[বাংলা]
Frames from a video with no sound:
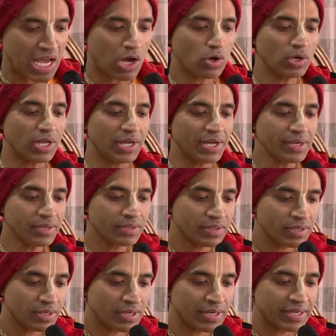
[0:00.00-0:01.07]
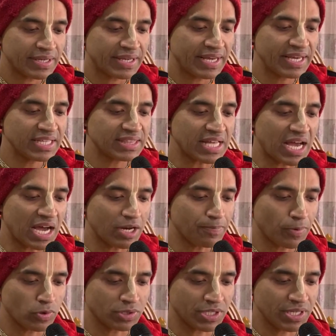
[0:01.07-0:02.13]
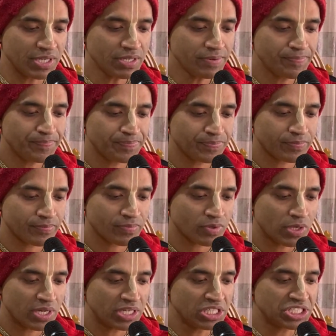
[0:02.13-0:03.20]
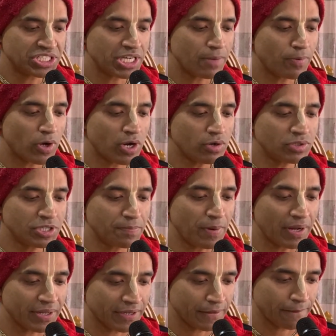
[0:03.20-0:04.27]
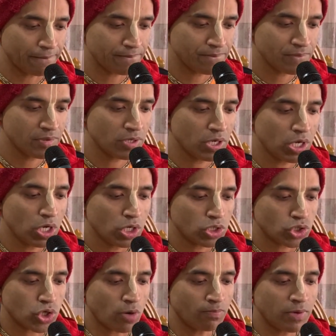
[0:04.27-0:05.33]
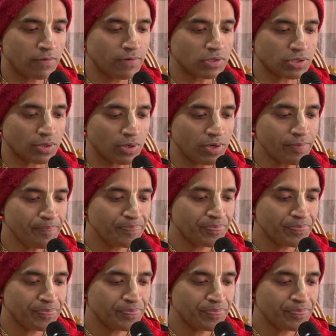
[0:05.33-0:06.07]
তাহলে কে তার প্রতি ইচ্ছাপরায়ণ হতে পারে সম্ভবত